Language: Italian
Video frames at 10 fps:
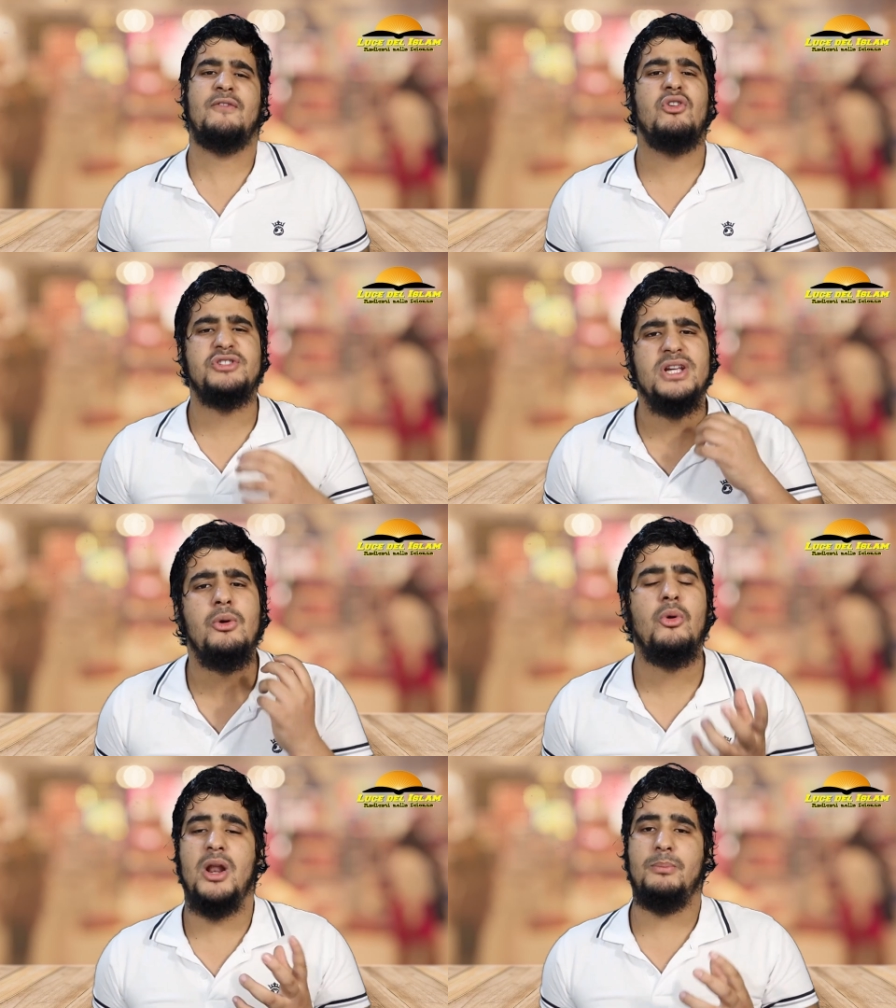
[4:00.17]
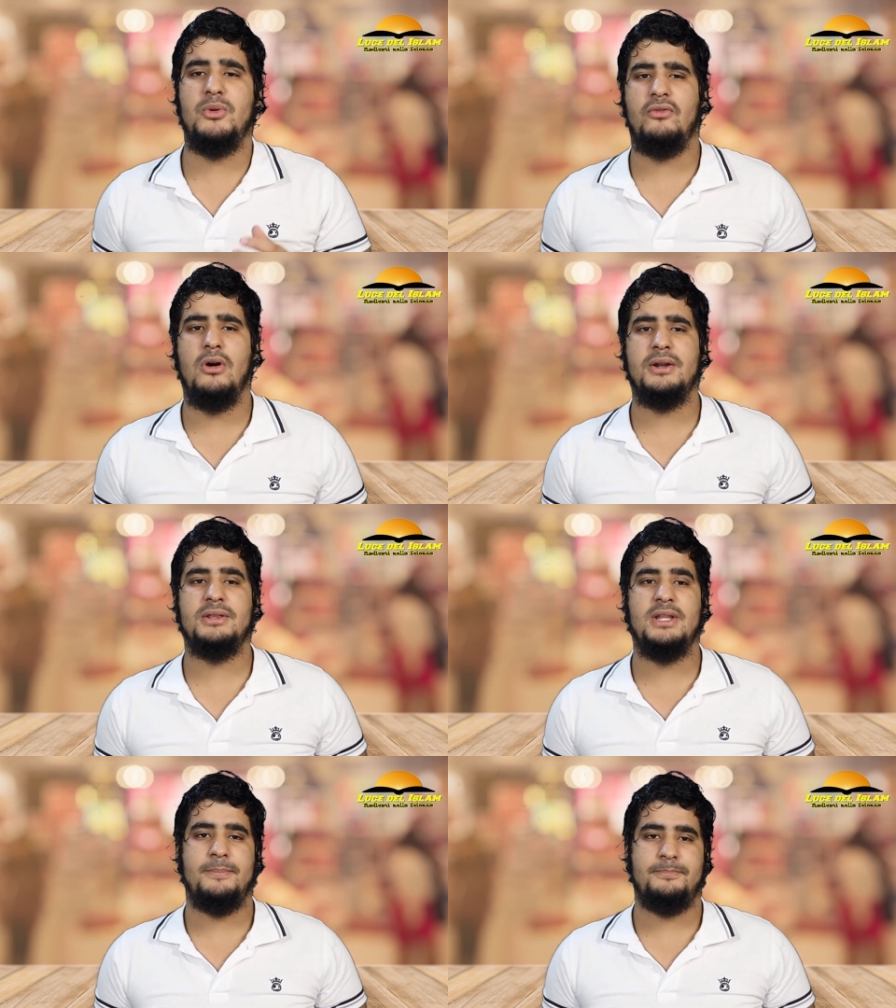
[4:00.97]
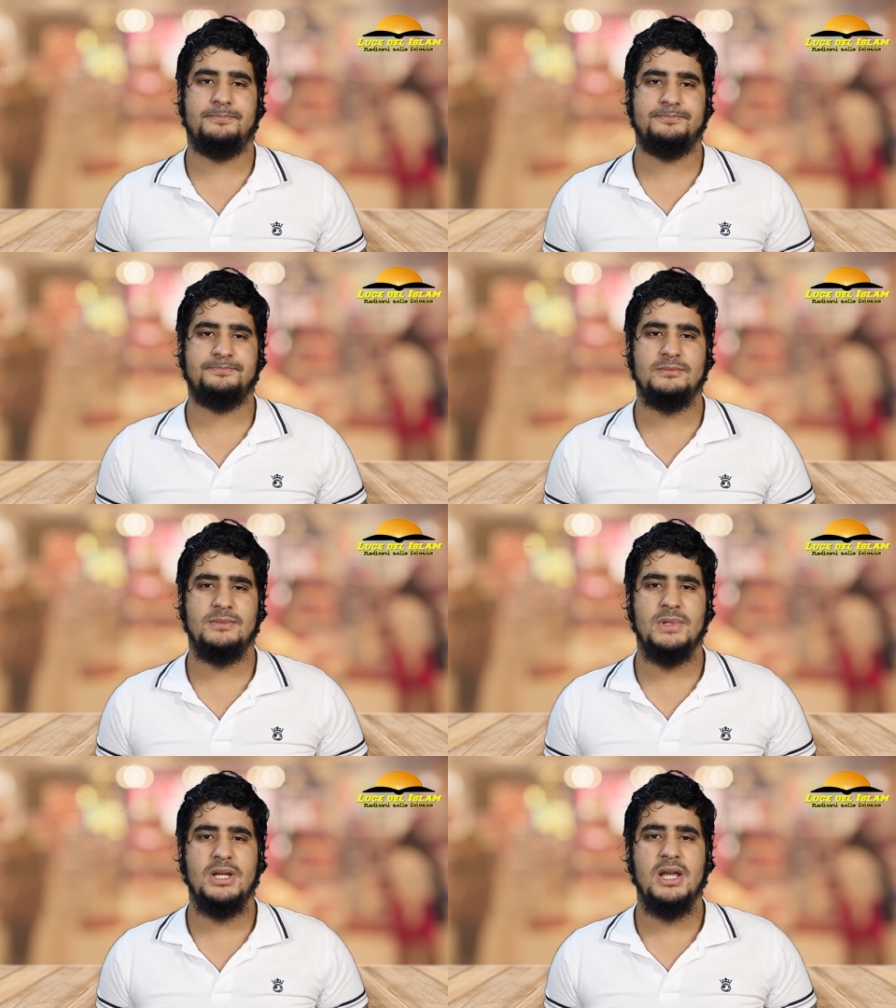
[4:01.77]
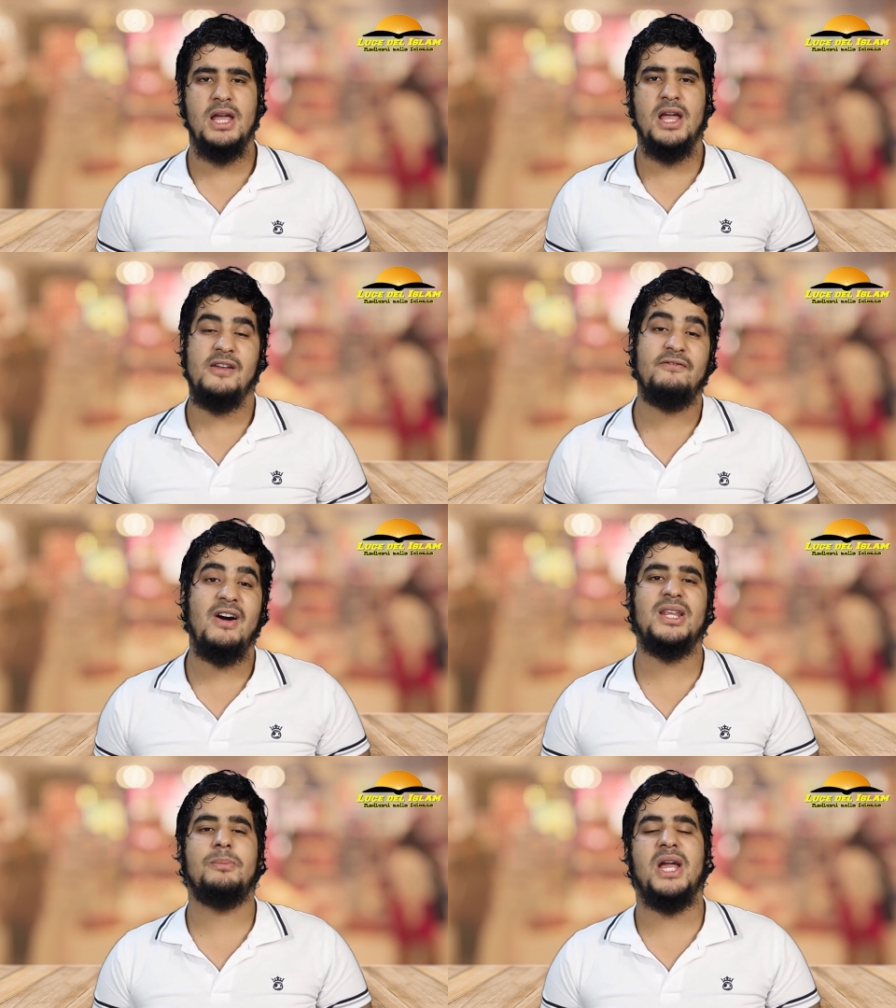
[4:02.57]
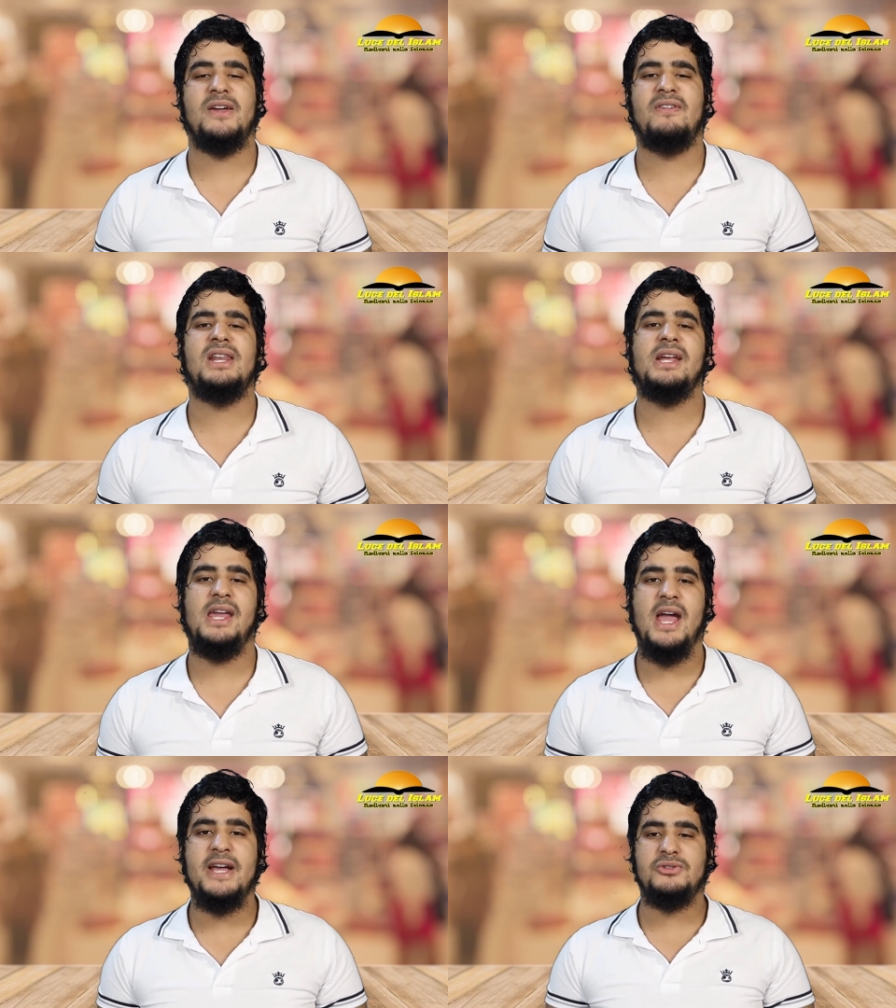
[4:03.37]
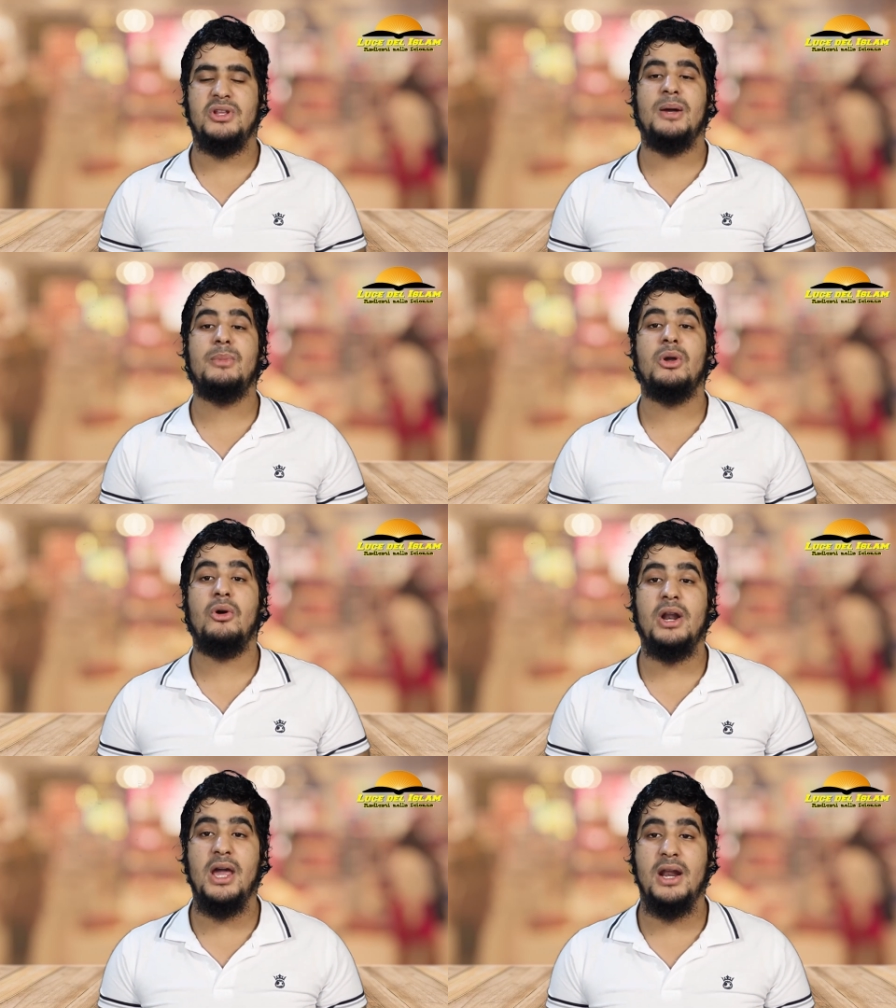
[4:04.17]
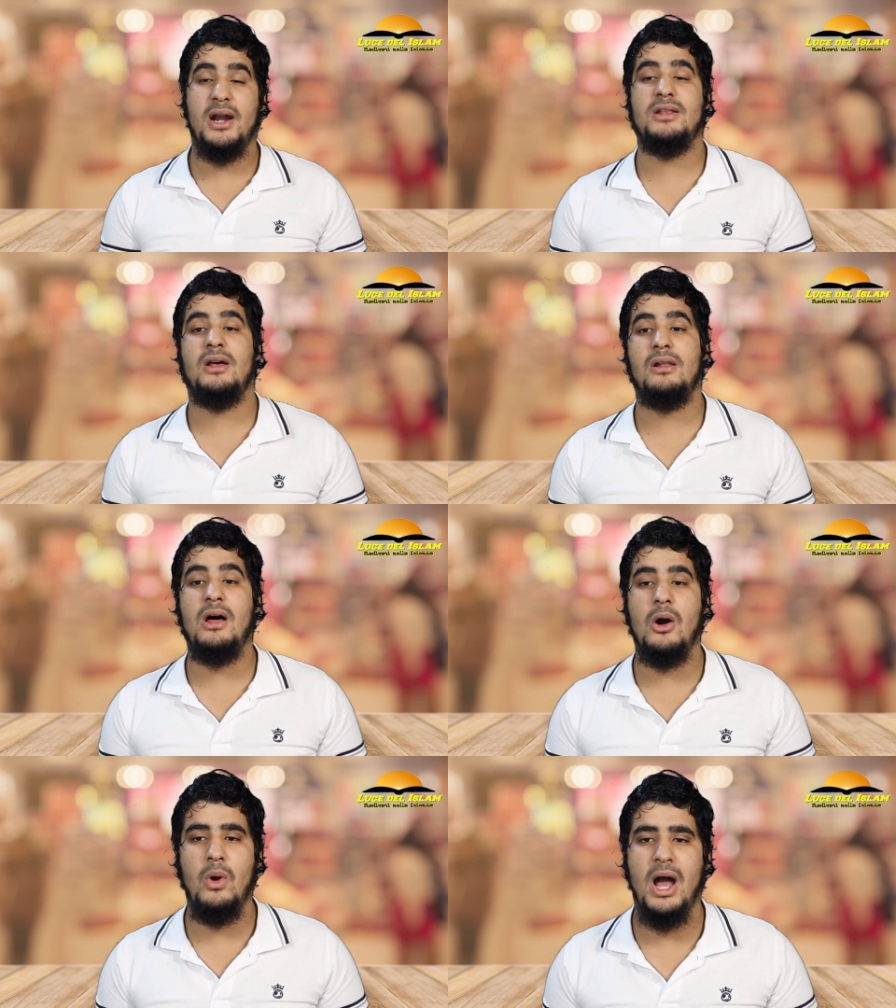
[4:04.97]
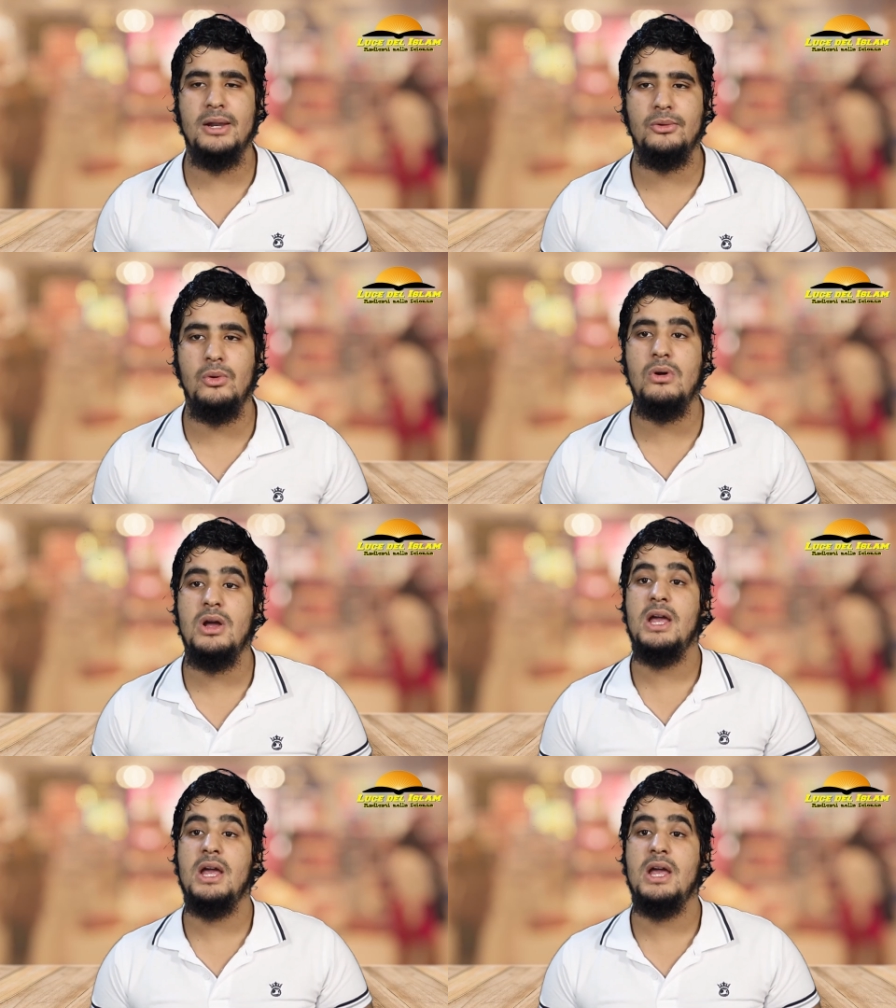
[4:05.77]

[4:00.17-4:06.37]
è forse ancora più forte. Infatti perché venne chiesto ad Abi Huraira radiallahu anhu